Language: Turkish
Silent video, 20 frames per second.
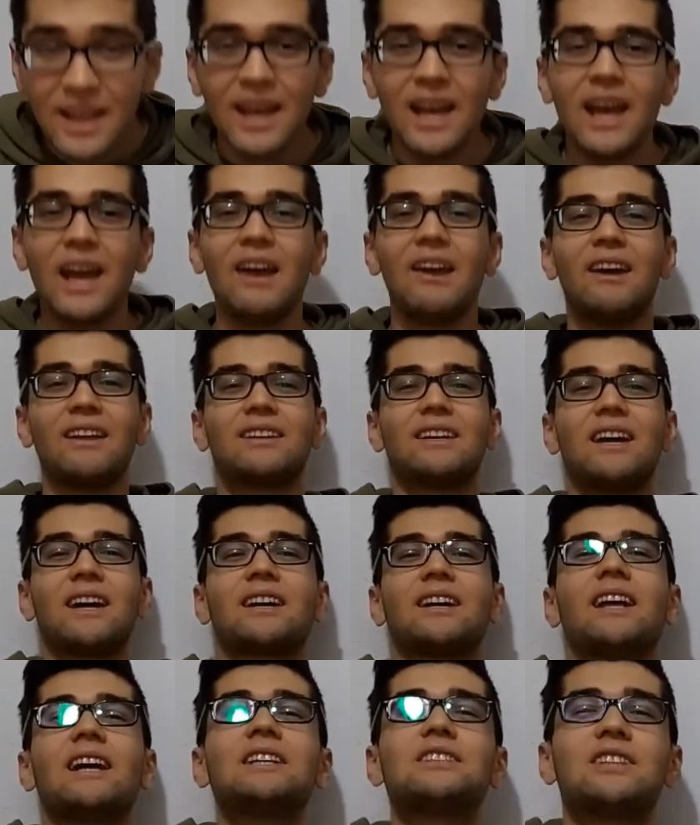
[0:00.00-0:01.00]
Evet
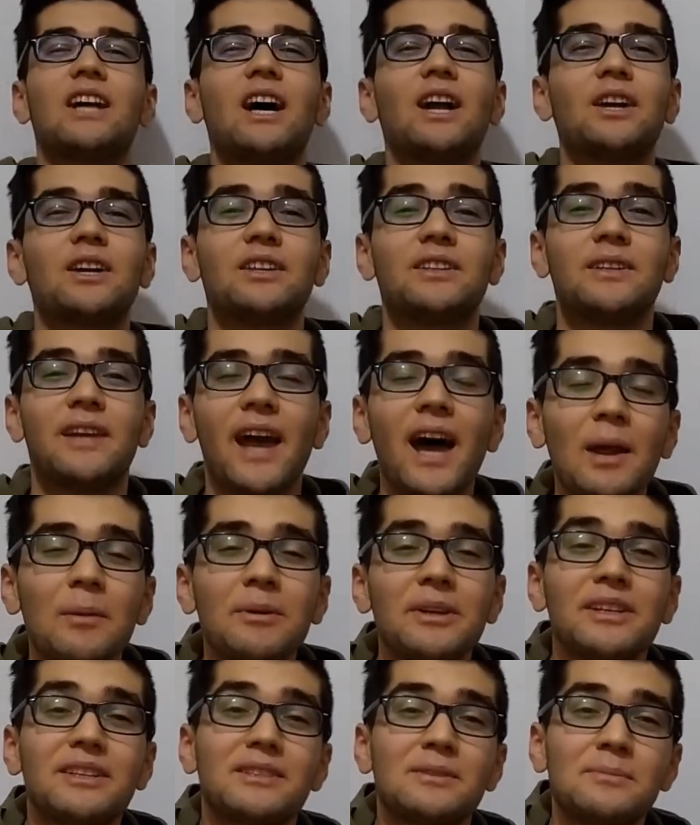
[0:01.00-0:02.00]
arkadaşlar, diğer bir
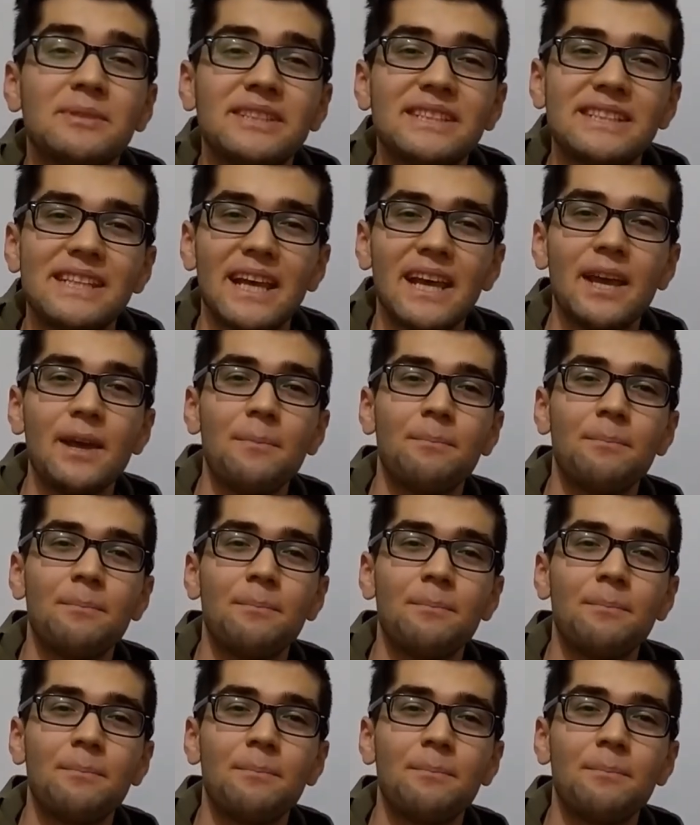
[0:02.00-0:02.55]
dizimiz ise